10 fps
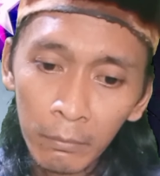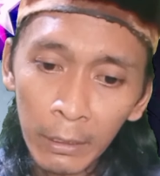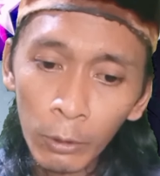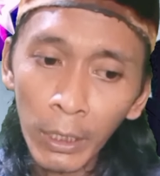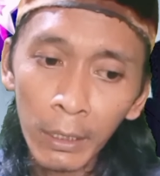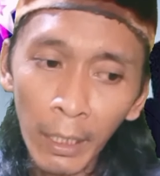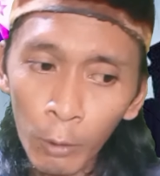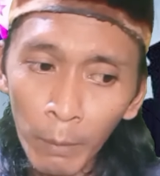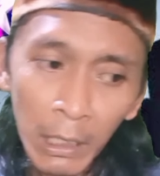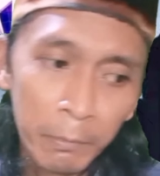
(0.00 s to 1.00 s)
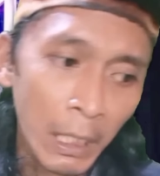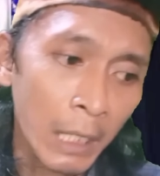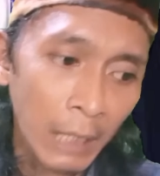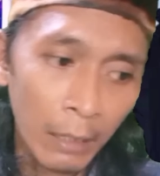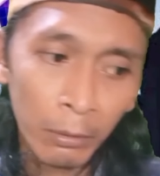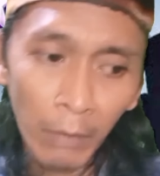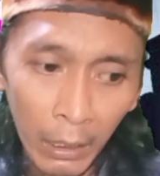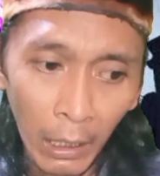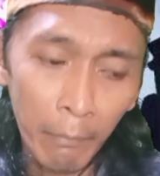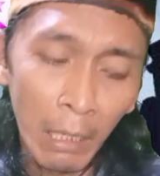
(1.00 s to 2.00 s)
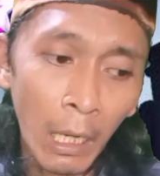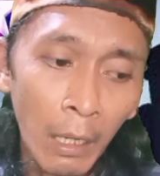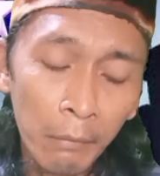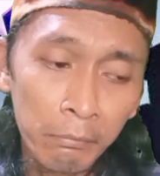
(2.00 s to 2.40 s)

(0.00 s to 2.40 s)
itu saya dari rumah jam setengah satu karena emang